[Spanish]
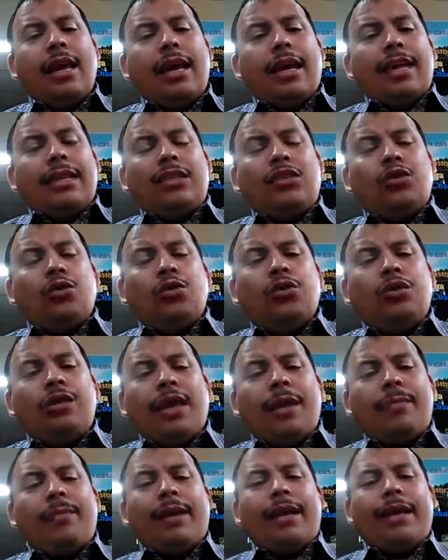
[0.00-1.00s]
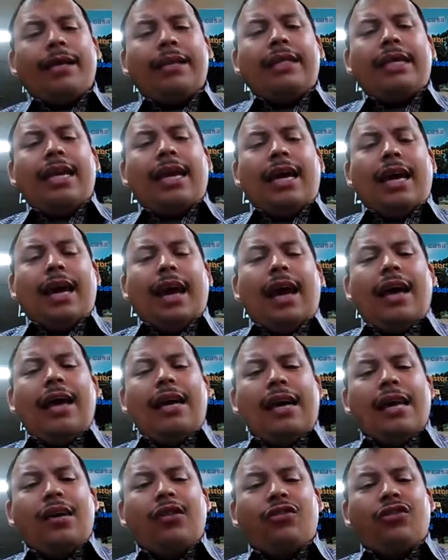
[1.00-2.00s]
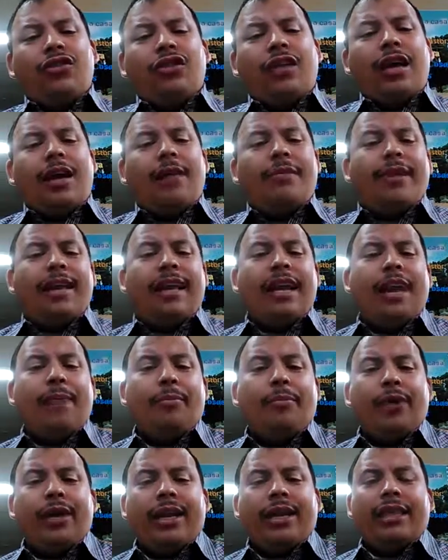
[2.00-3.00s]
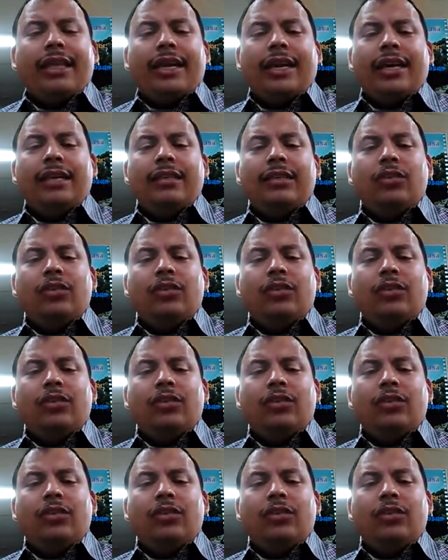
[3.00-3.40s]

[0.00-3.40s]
Jesús se aparece a ellos sin abrir la puerta,